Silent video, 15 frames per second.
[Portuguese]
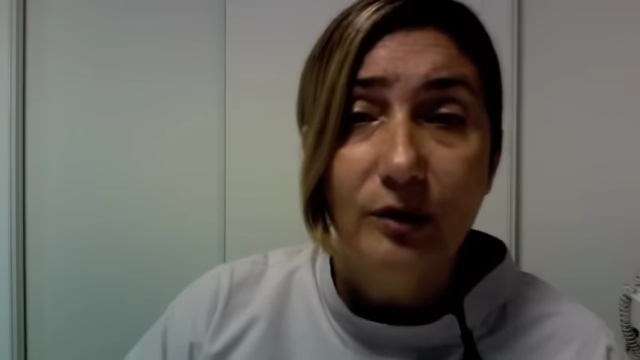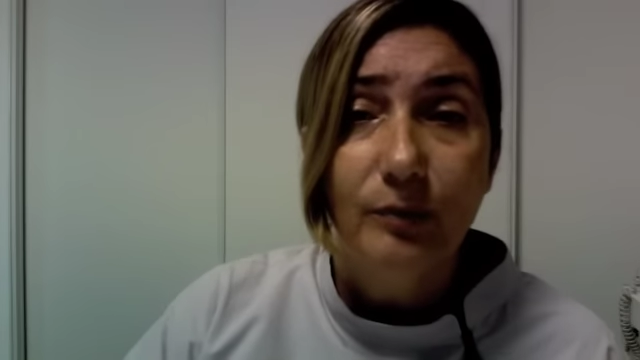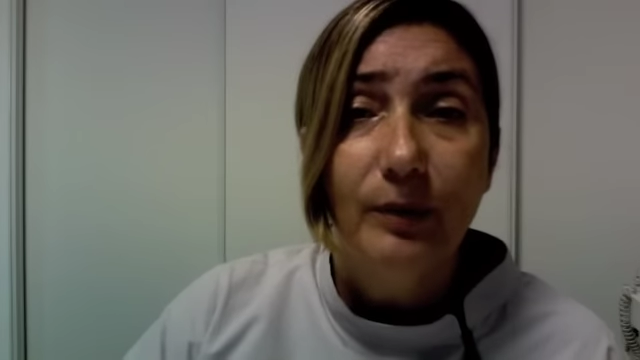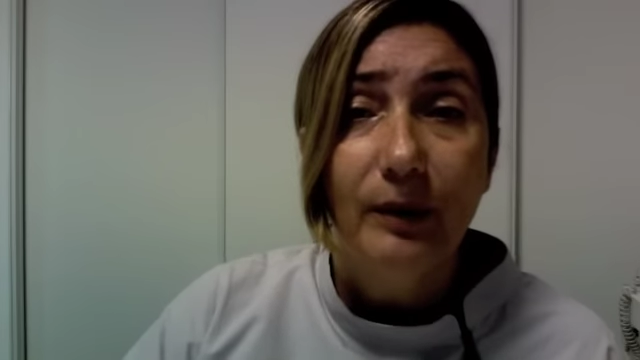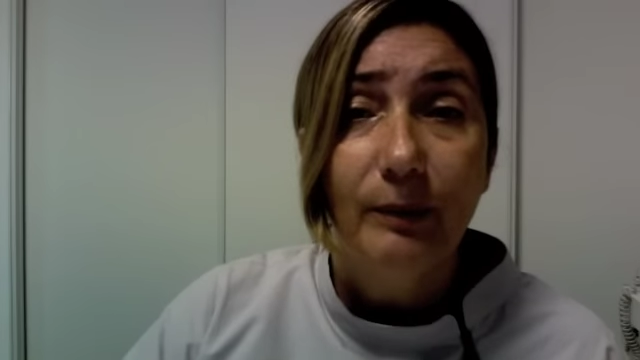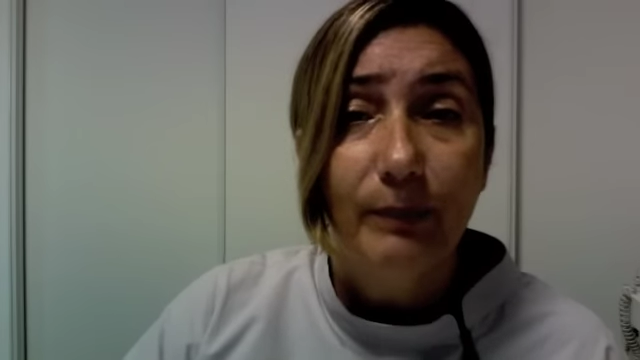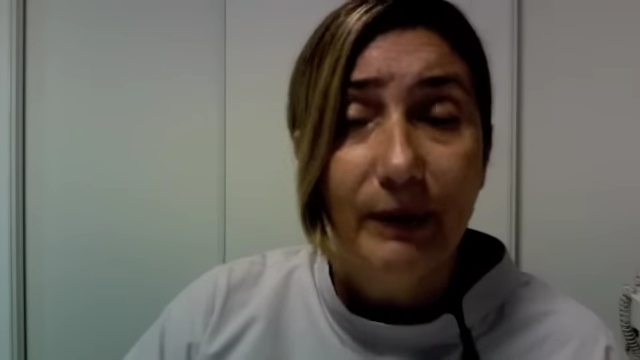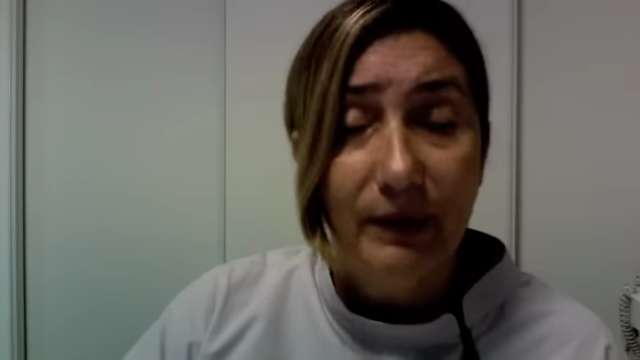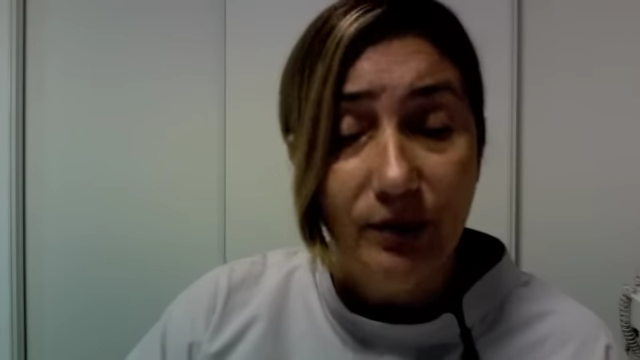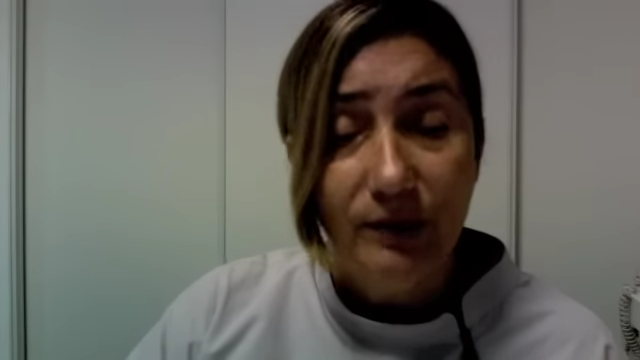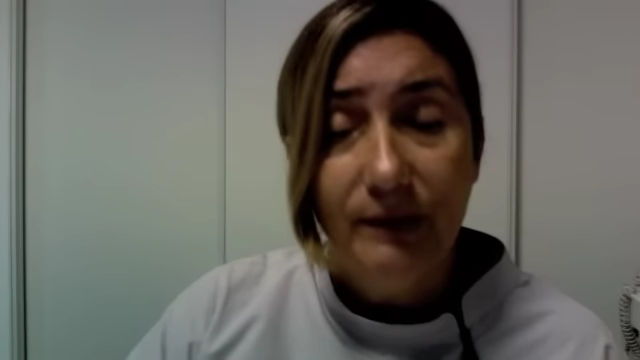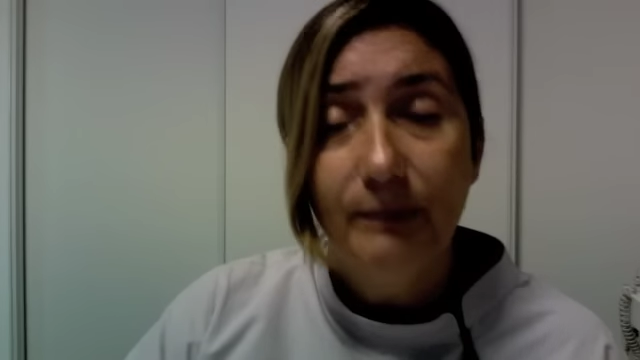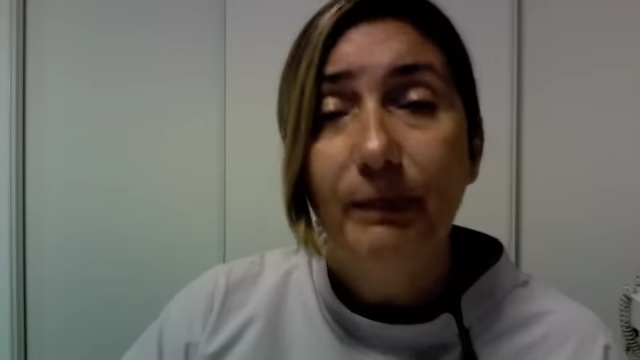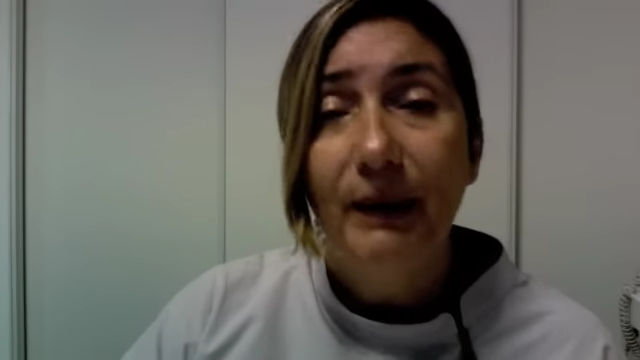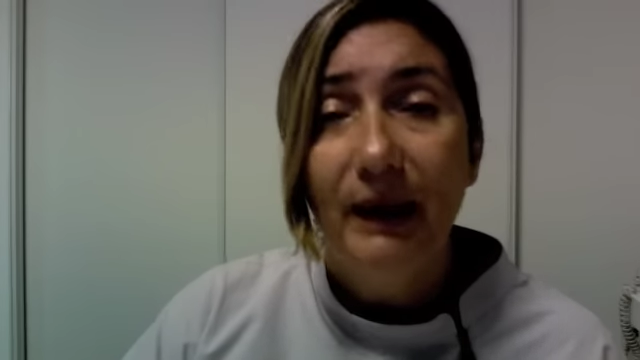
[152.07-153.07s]
para
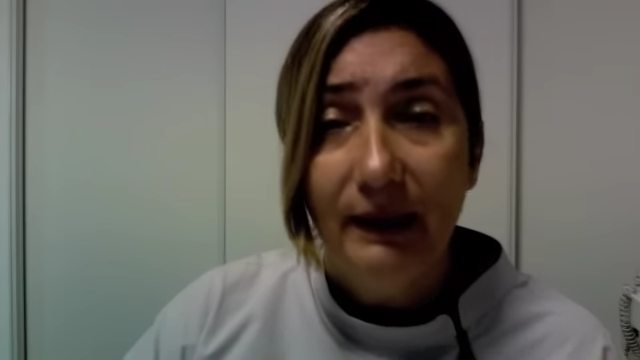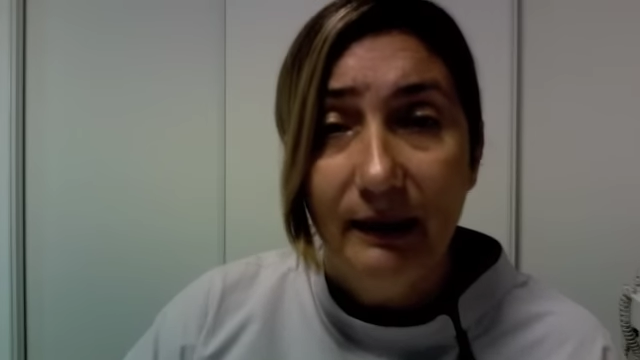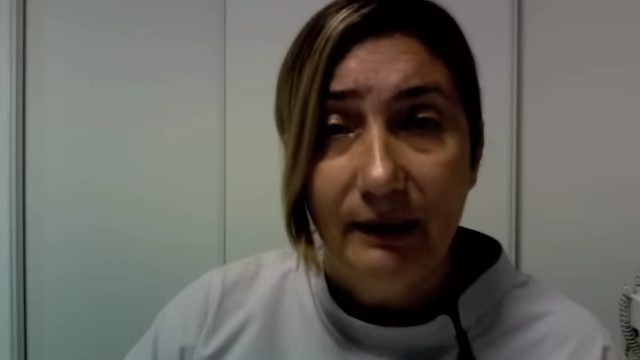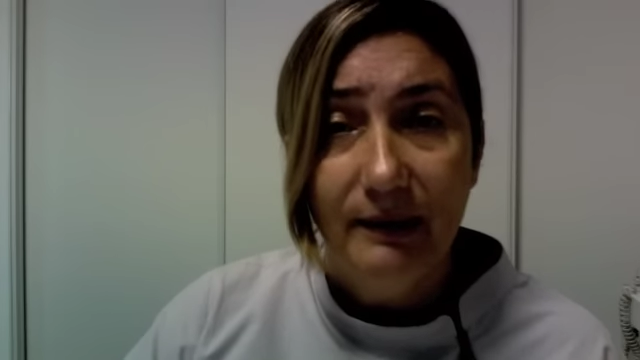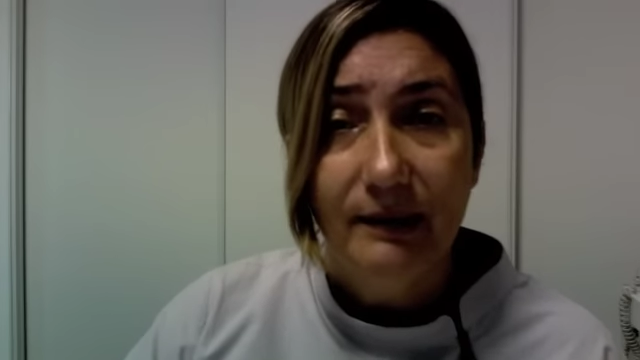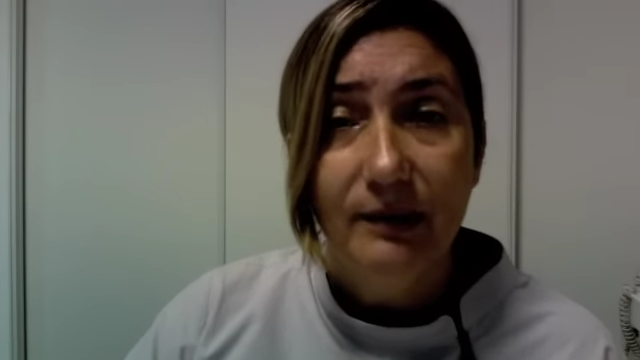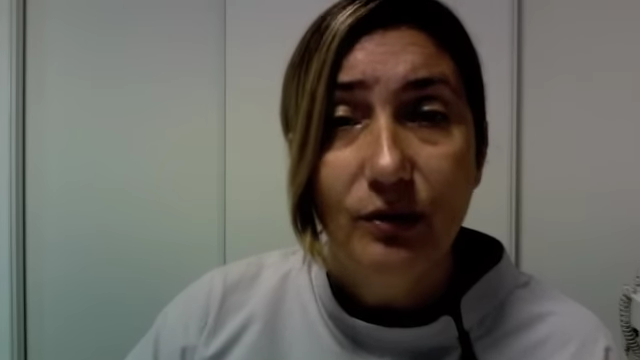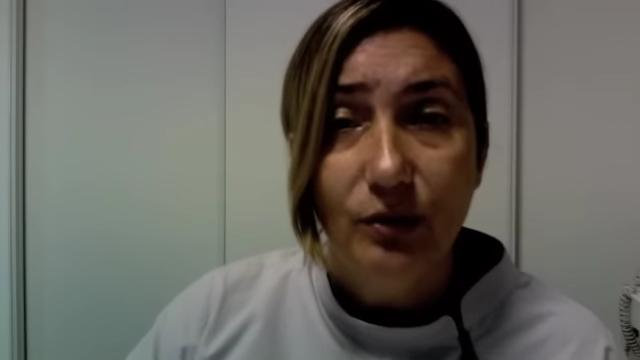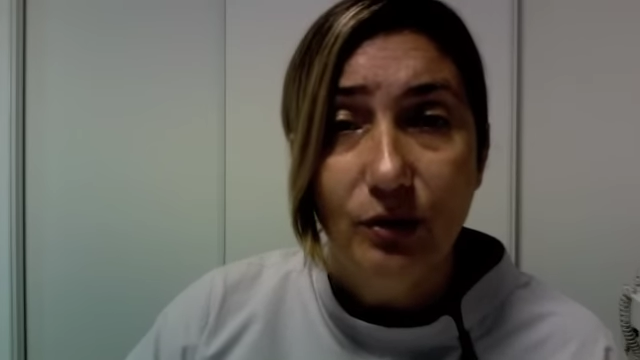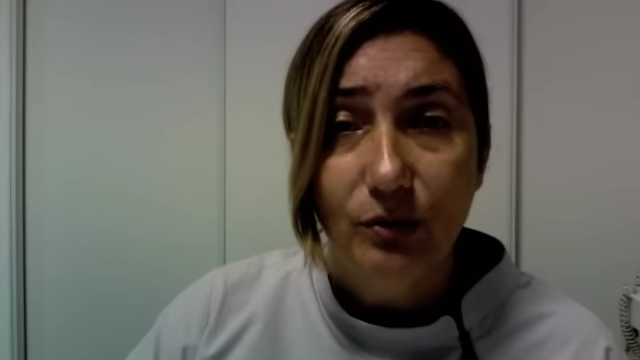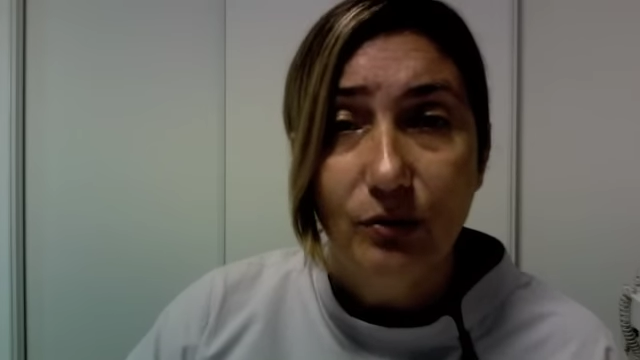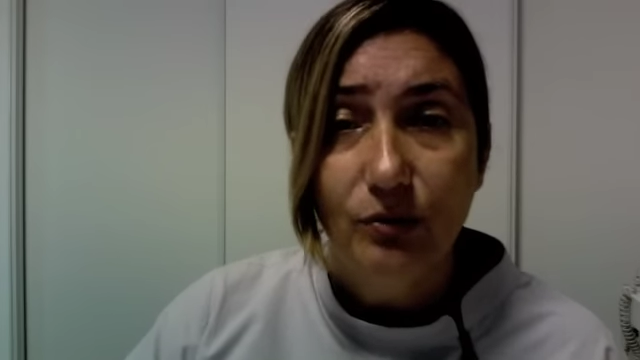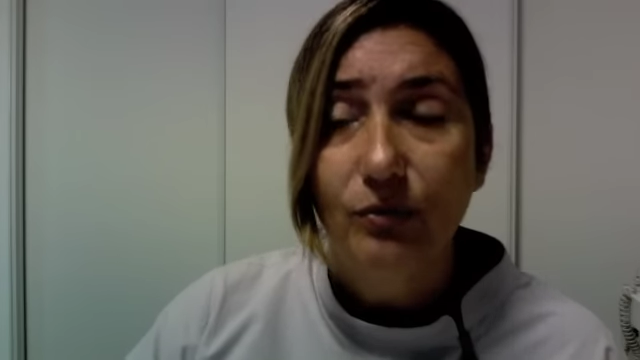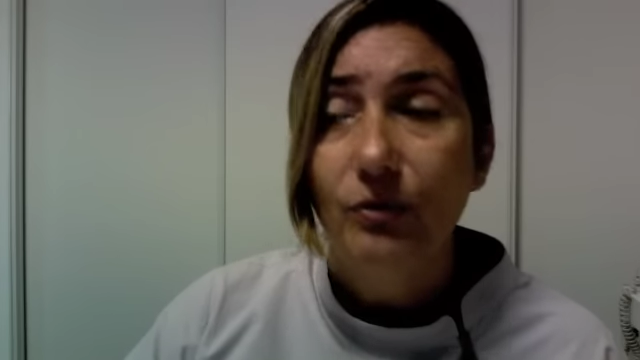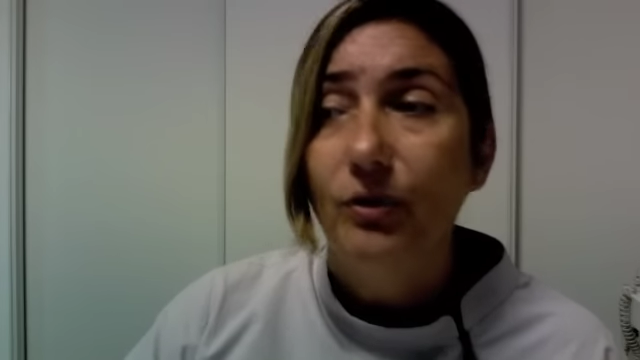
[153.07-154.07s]
participarem desse
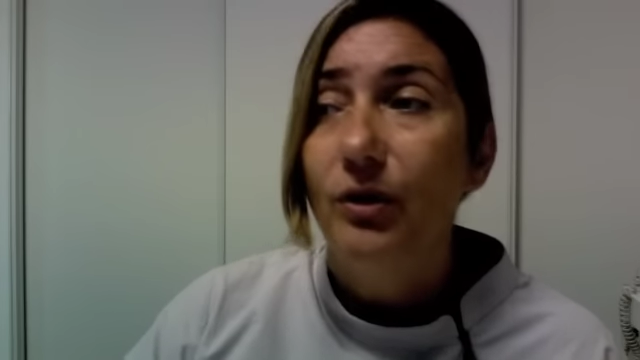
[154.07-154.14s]
disco.